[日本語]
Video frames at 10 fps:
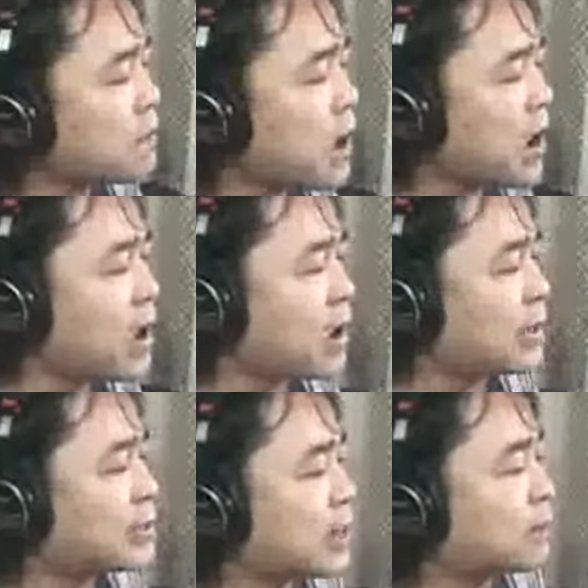
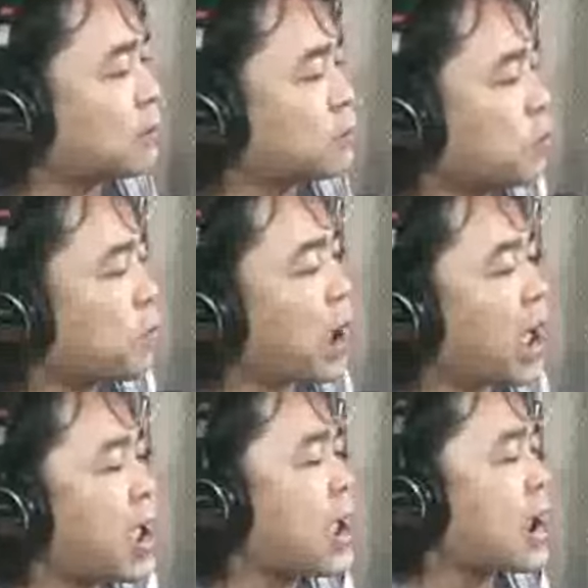めてこの
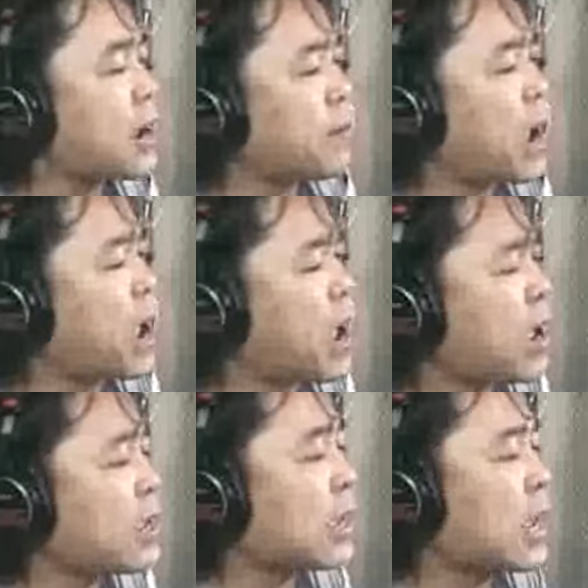ま
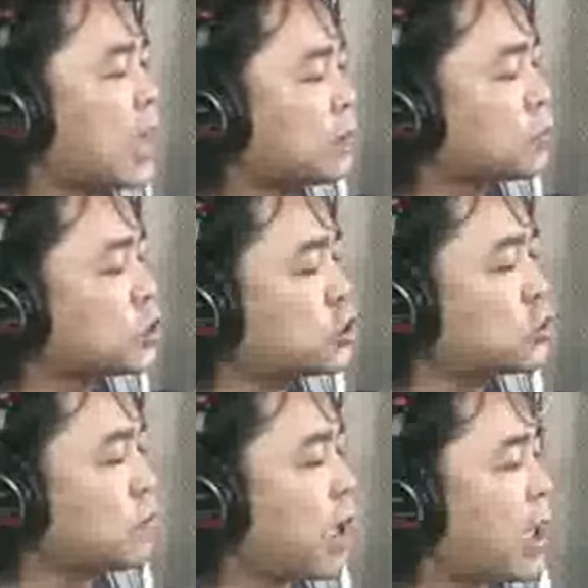ま見
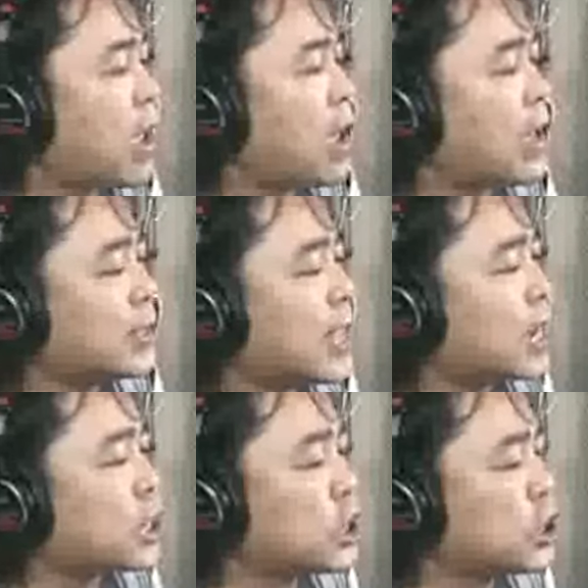つめ
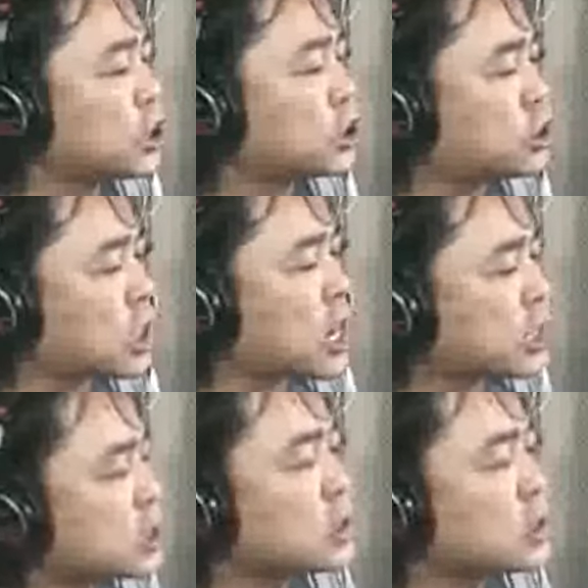ていたい